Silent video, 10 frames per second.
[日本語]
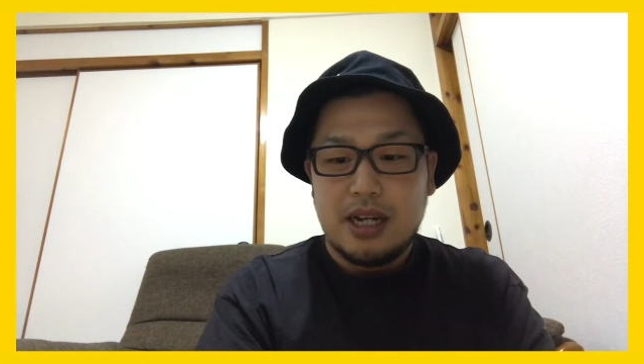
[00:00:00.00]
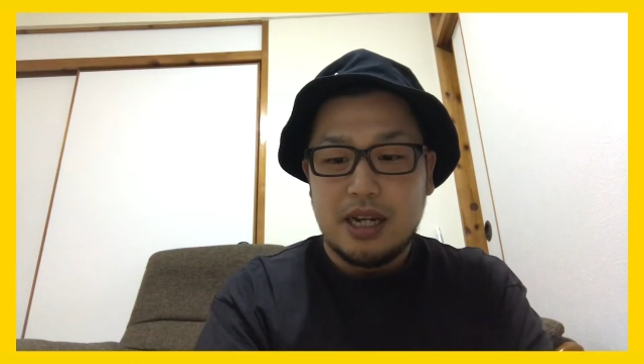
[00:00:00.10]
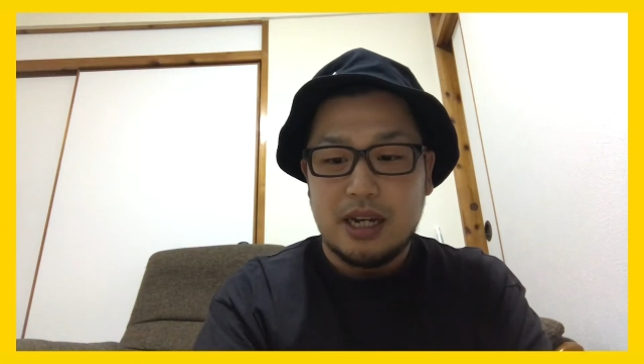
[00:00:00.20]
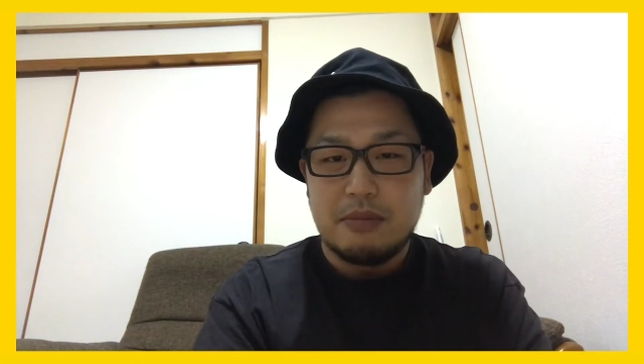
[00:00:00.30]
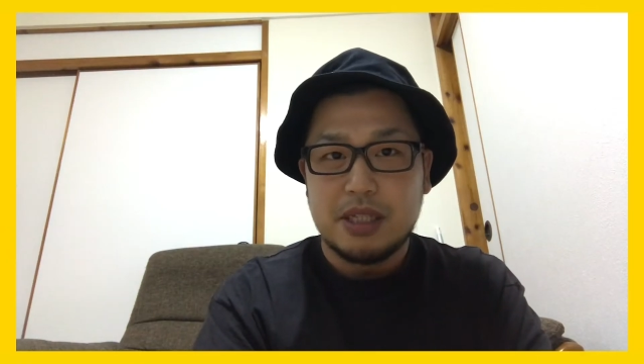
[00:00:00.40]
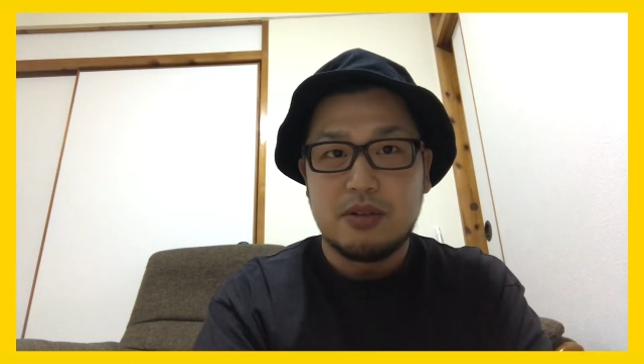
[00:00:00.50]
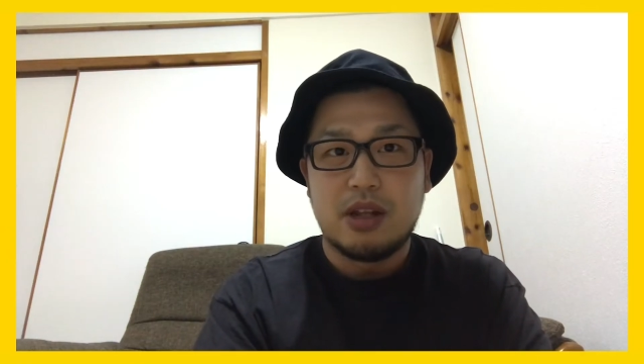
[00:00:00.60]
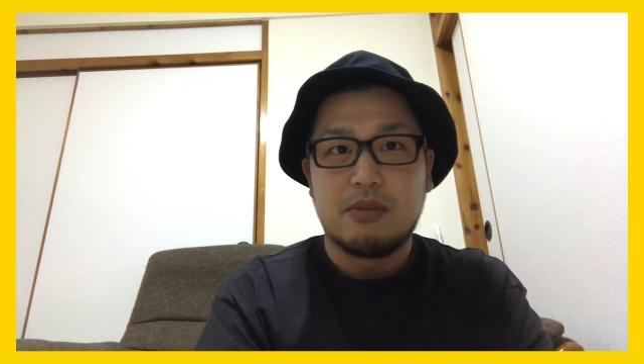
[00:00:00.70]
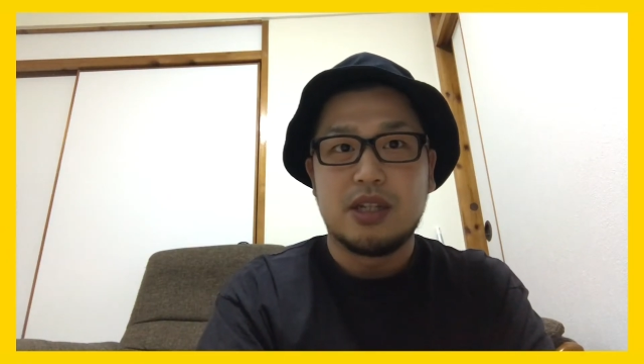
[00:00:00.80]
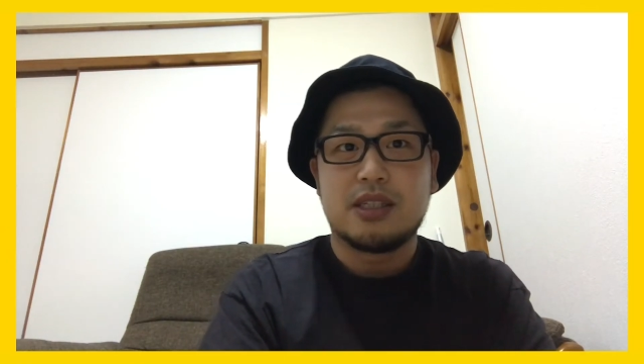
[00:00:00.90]
えー、まあそん
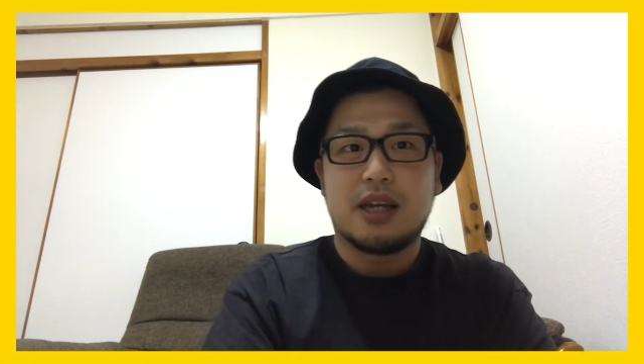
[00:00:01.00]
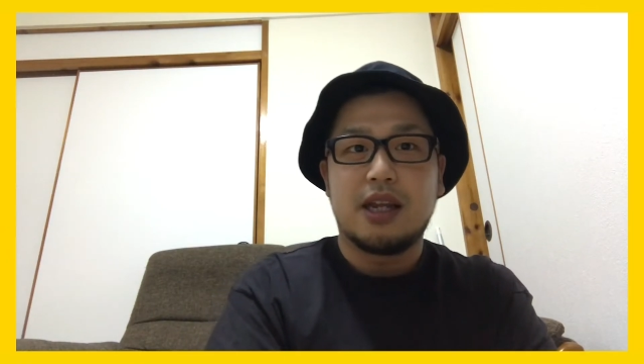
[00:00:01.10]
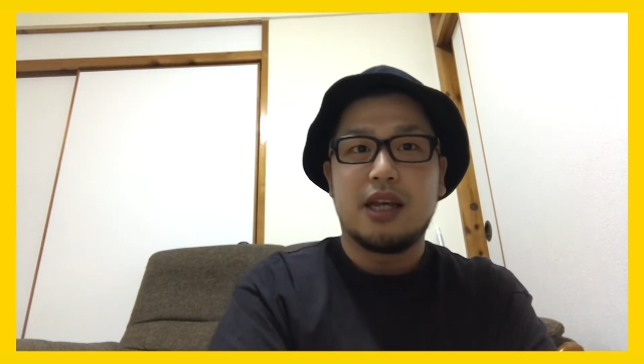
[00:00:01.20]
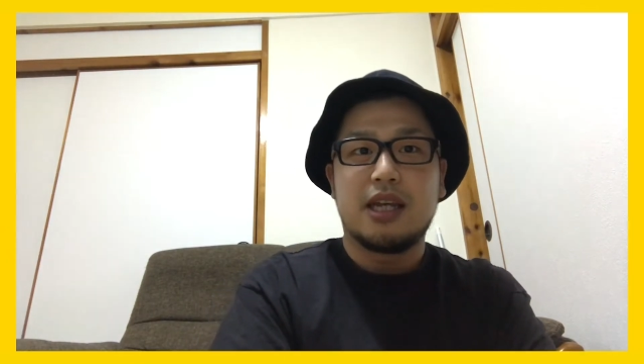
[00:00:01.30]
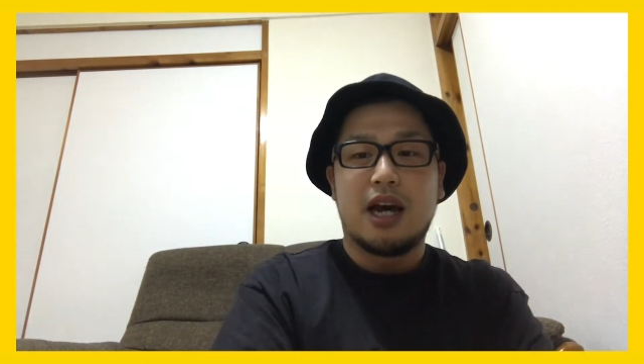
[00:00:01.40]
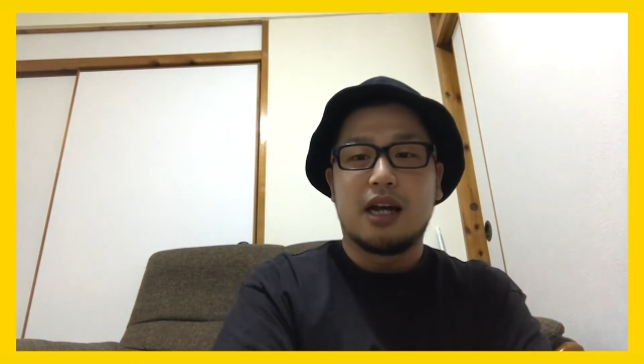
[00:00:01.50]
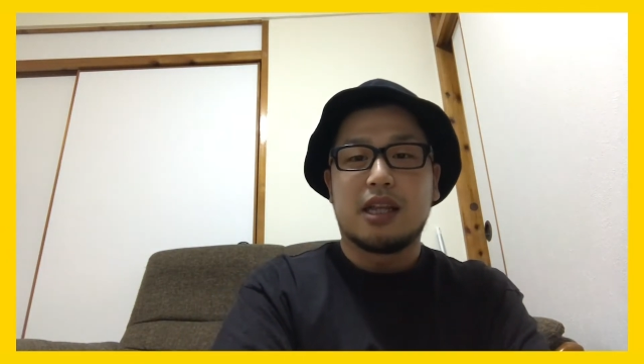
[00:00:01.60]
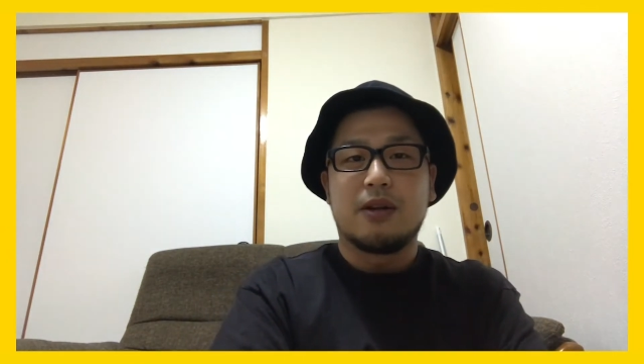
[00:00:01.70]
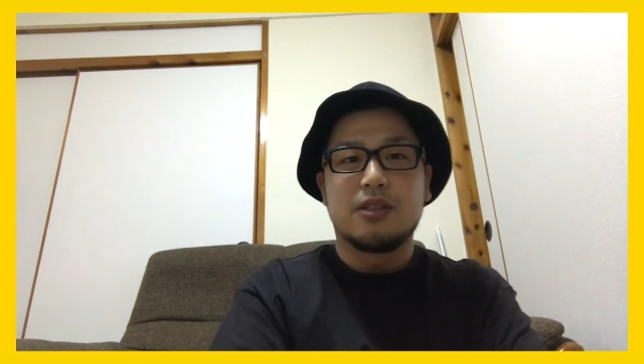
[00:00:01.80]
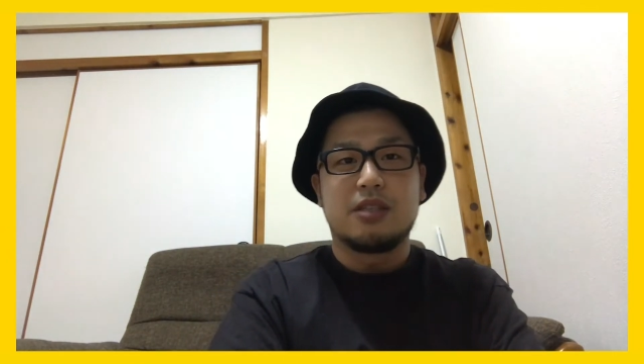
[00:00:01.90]
なもんですかね。い
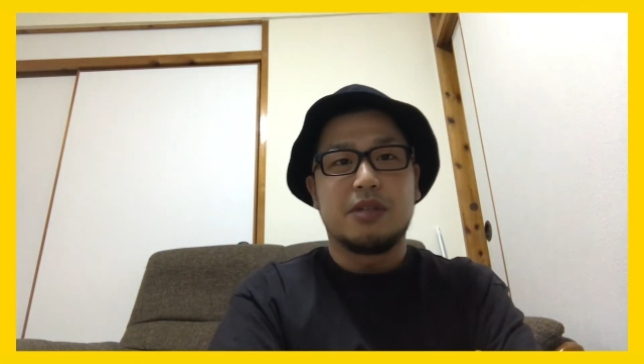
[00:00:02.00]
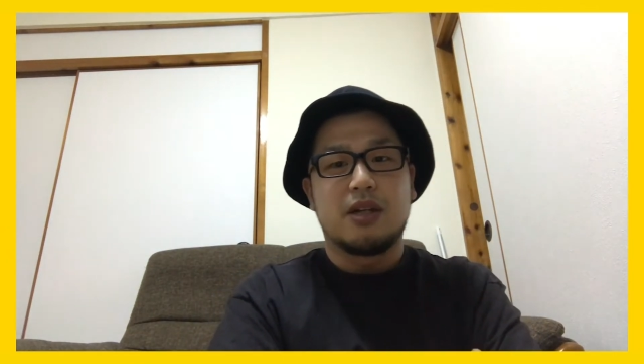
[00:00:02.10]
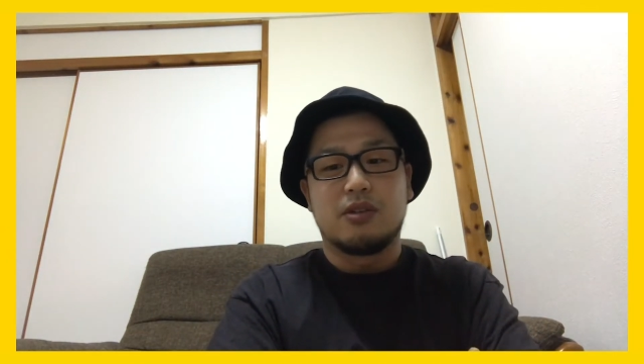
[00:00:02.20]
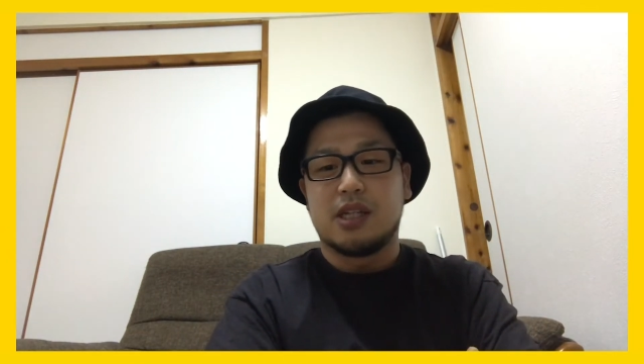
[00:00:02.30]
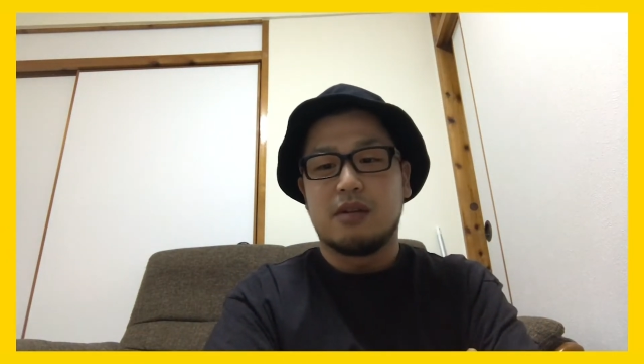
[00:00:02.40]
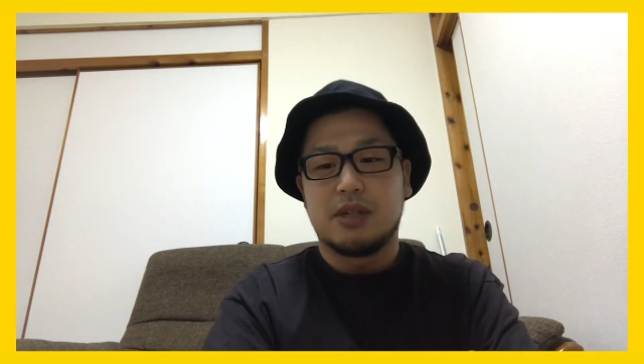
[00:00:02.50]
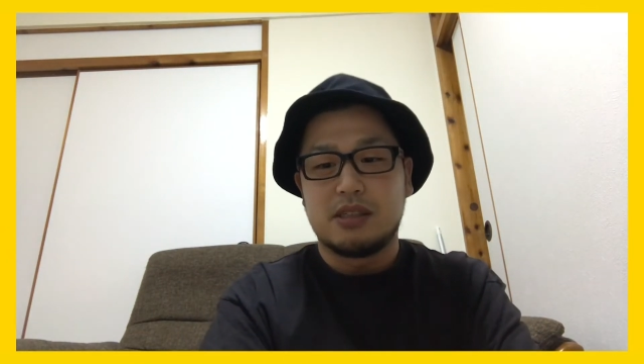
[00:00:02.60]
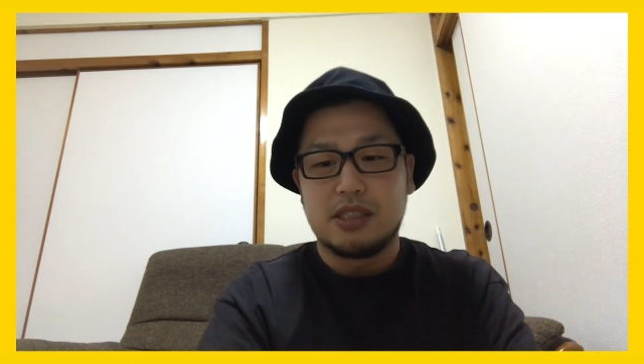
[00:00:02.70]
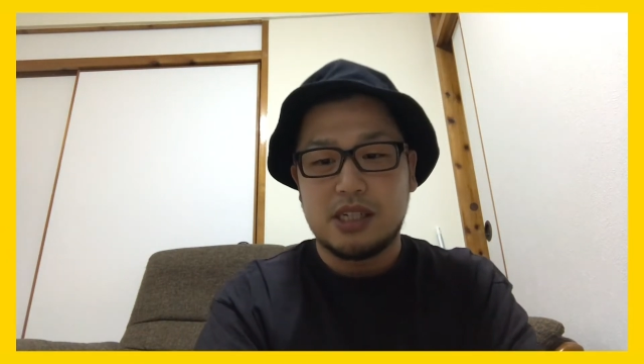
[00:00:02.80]
やー楽しみでございます、